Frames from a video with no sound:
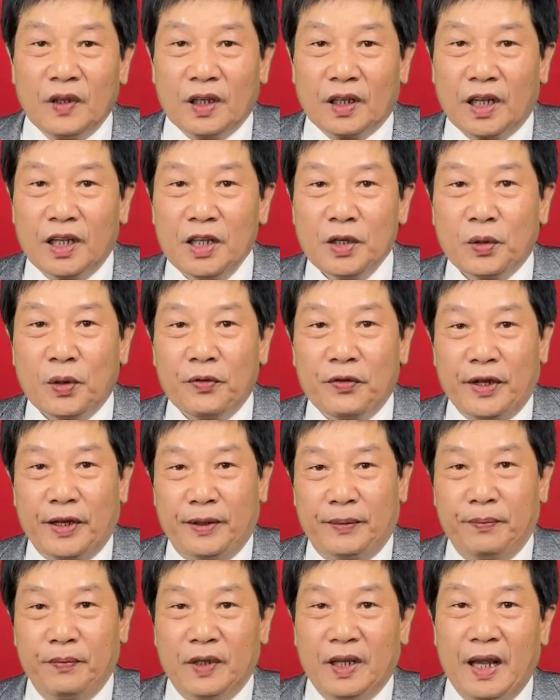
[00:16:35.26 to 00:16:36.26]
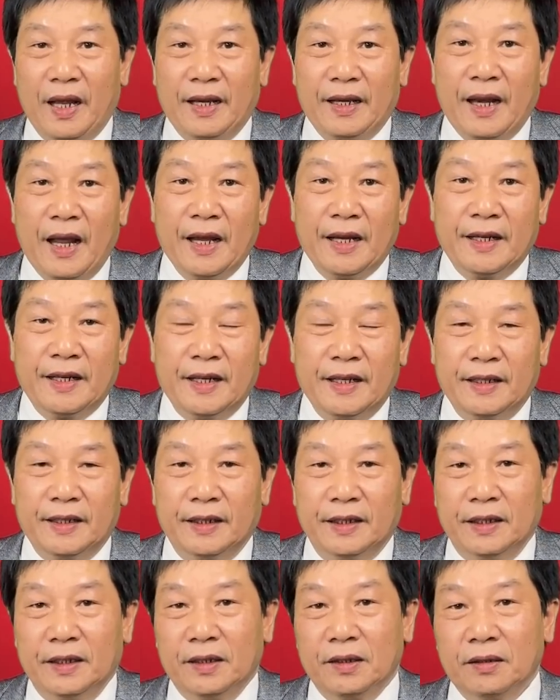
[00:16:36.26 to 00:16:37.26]
kính thưa quý vị ngày nay đó
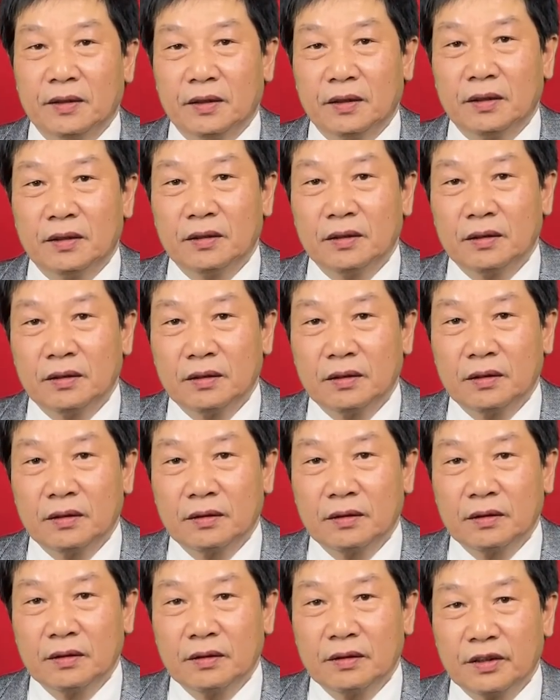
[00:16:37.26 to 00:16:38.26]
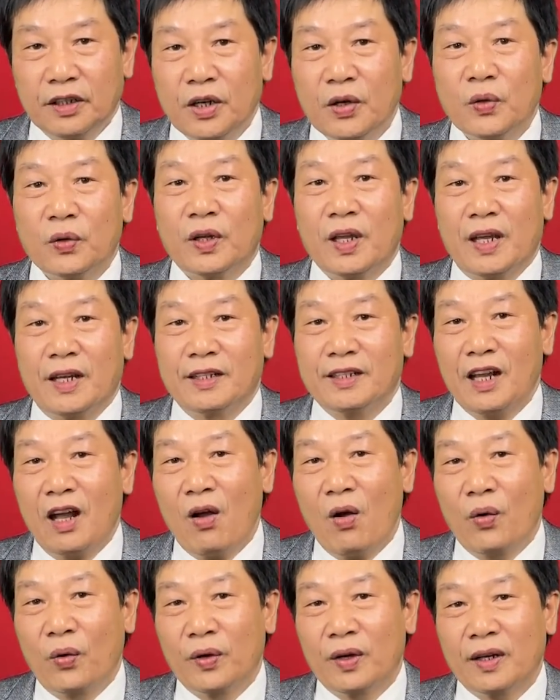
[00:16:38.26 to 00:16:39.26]
điều kiện xã
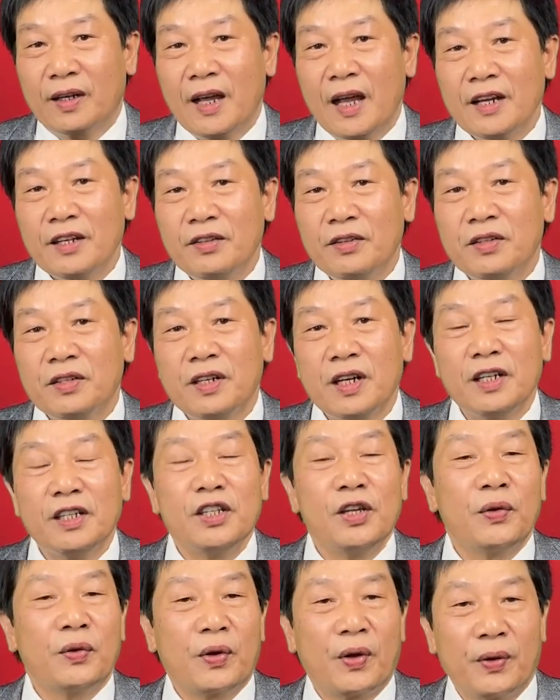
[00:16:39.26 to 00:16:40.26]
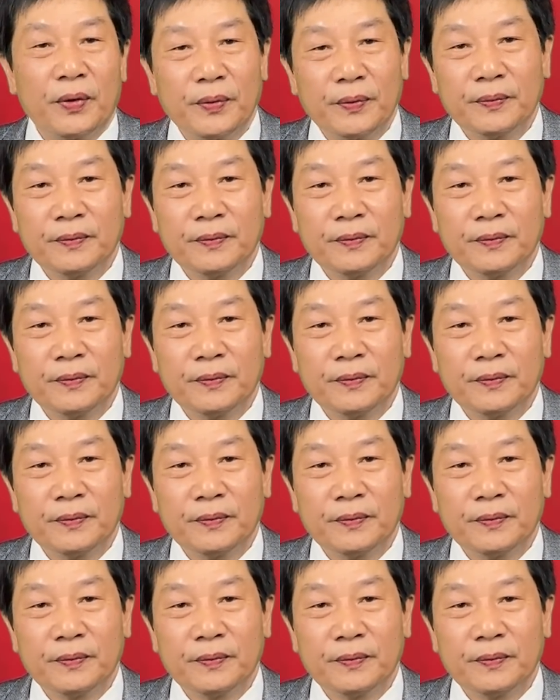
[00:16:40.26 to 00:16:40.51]
hội đã khác xưa rất nhiều rồi